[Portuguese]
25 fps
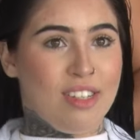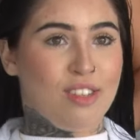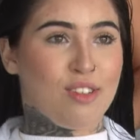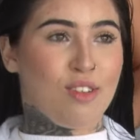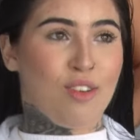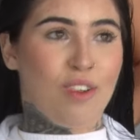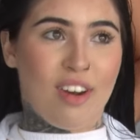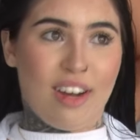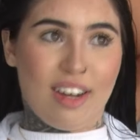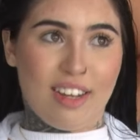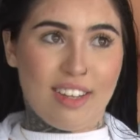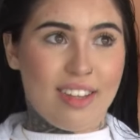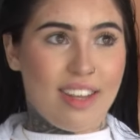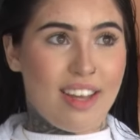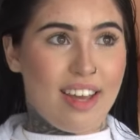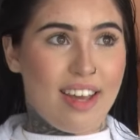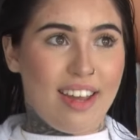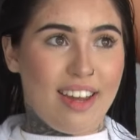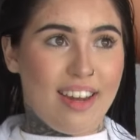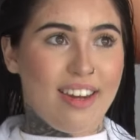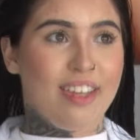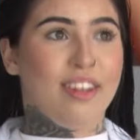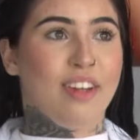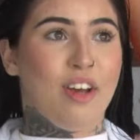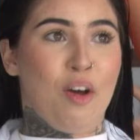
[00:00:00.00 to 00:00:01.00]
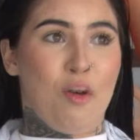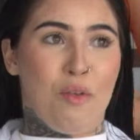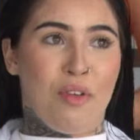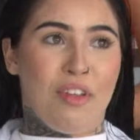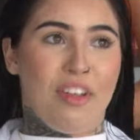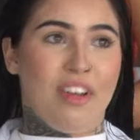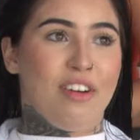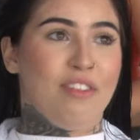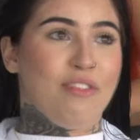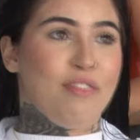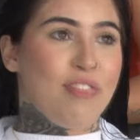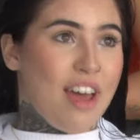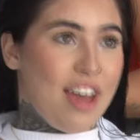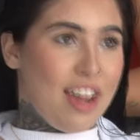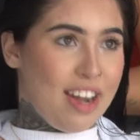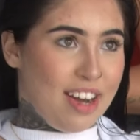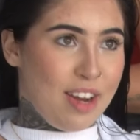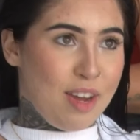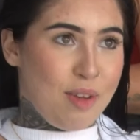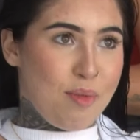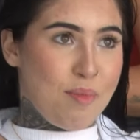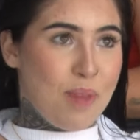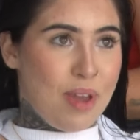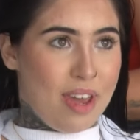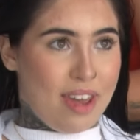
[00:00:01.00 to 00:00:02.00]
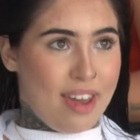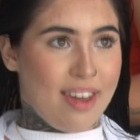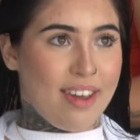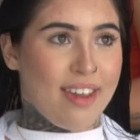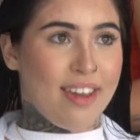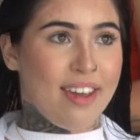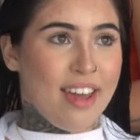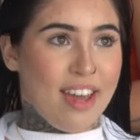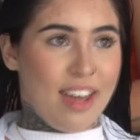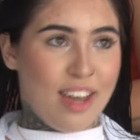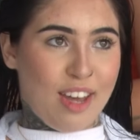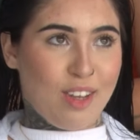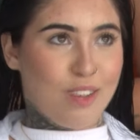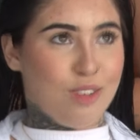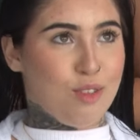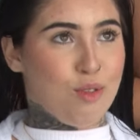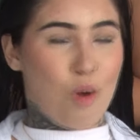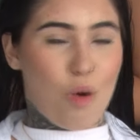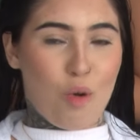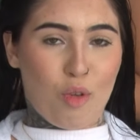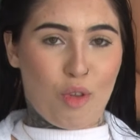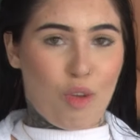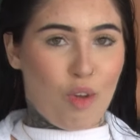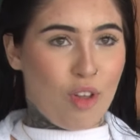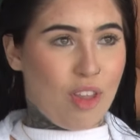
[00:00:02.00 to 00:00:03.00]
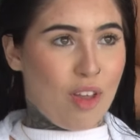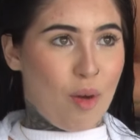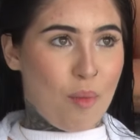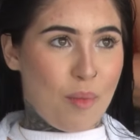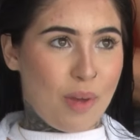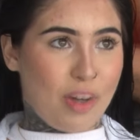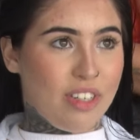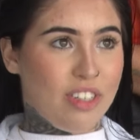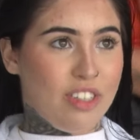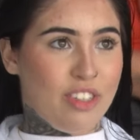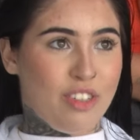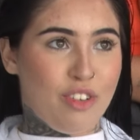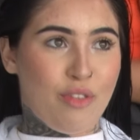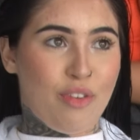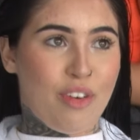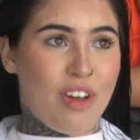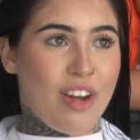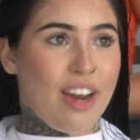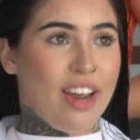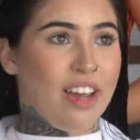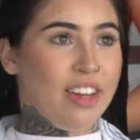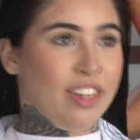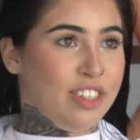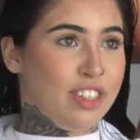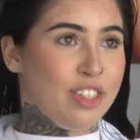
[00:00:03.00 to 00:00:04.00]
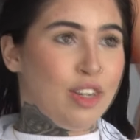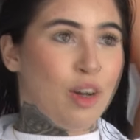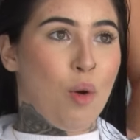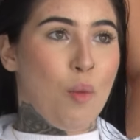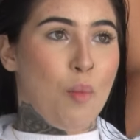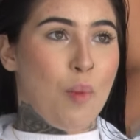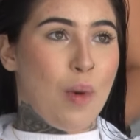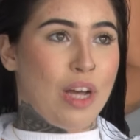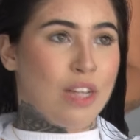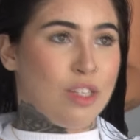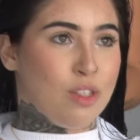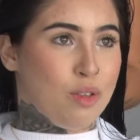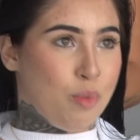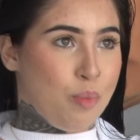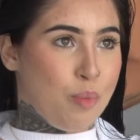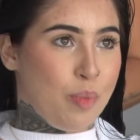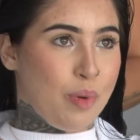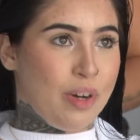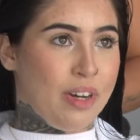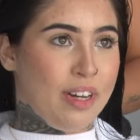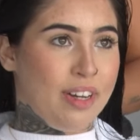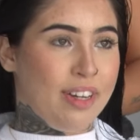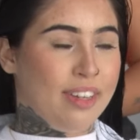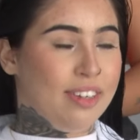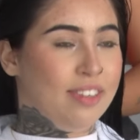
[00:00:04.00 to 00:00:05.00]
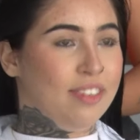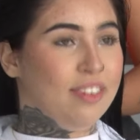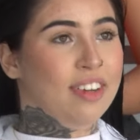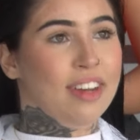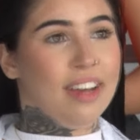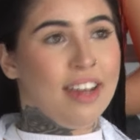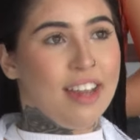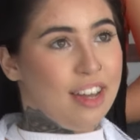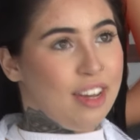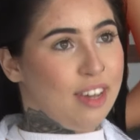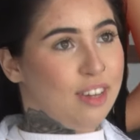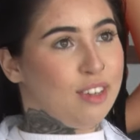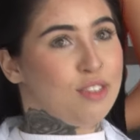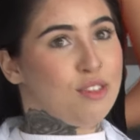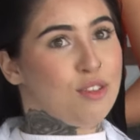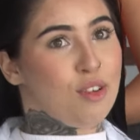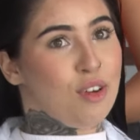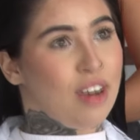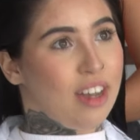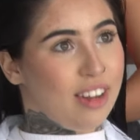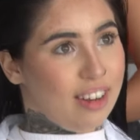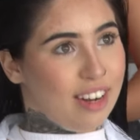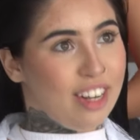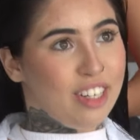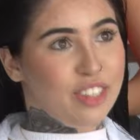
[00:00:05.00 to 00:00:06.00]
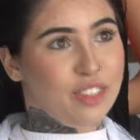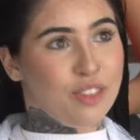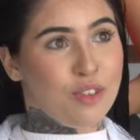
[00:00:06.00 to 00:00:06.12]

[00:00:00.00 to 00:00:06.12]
escolhas dele não interferem em mim. Eu sou totalmente diferente, não passo pano. Eu sou Ana